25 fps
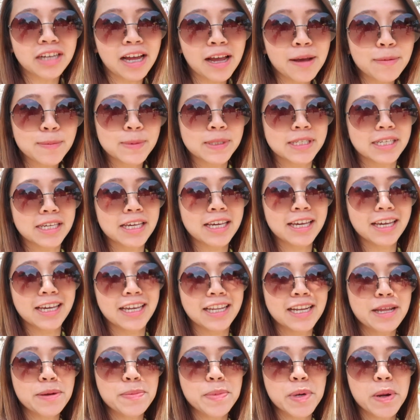time
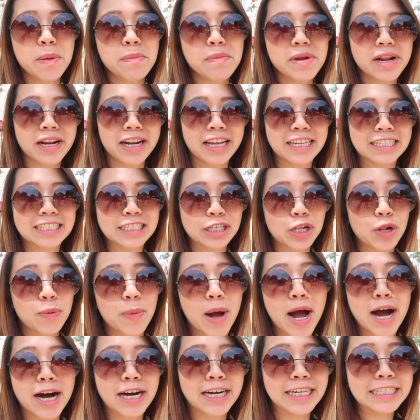sih ini benar-benar
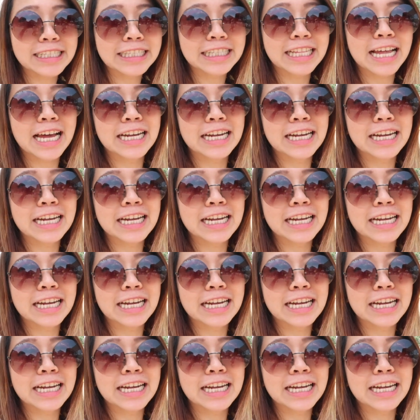kecil banget